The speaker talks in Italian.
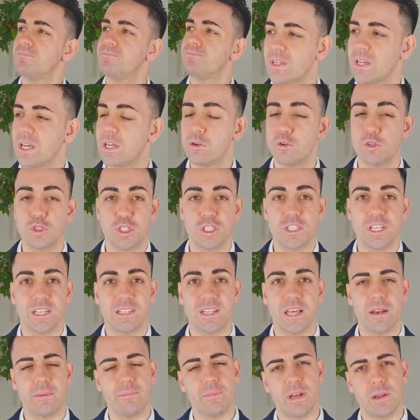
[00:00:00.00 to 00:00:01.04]
che non ci sia
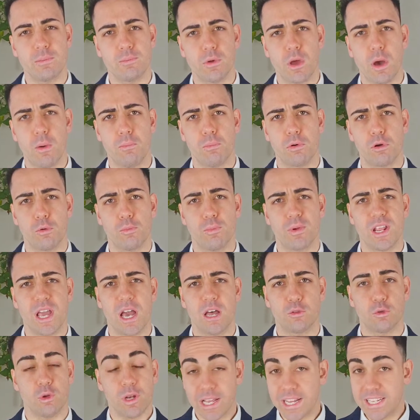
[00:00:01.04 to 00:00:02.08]
termine più
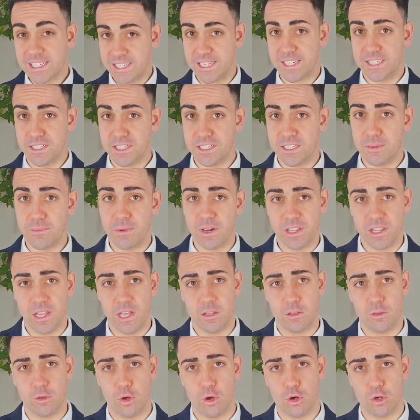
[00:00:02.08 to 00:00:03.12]
appropriato. Eleganza che si sta
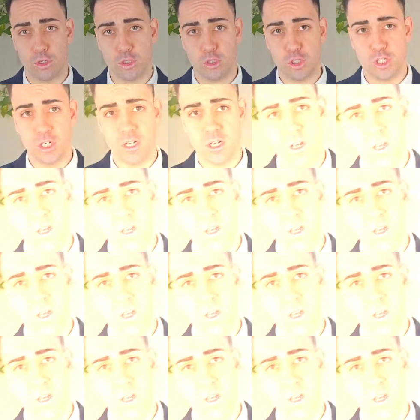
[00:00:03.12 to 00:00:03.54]
perdendo oggi.